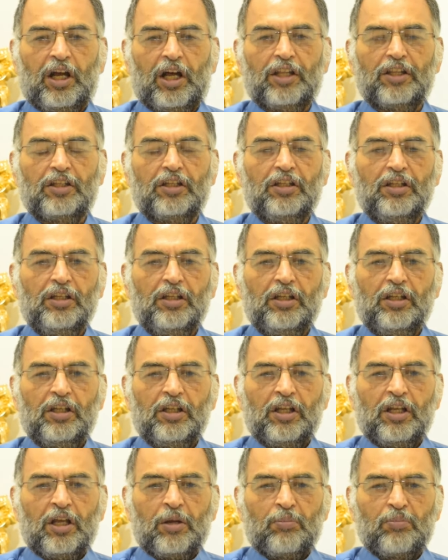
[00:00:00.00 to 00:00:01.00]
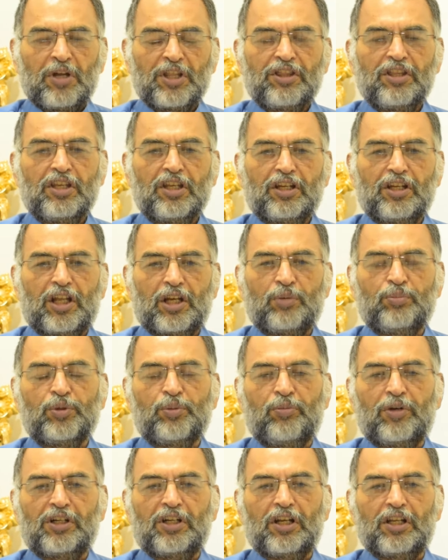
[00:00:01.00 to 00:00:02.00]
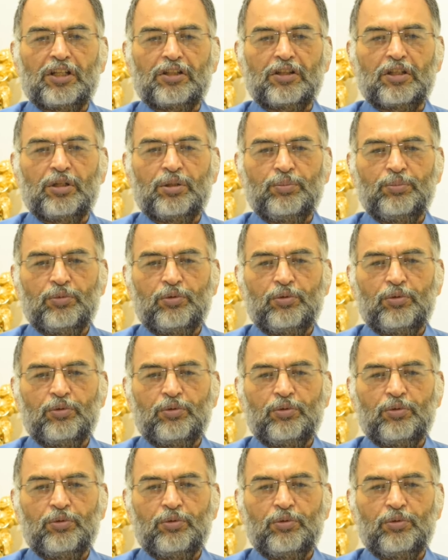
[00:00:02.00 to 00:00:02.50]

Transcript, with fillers: அது மத்திய நரம்பு மண்டலத்திலும்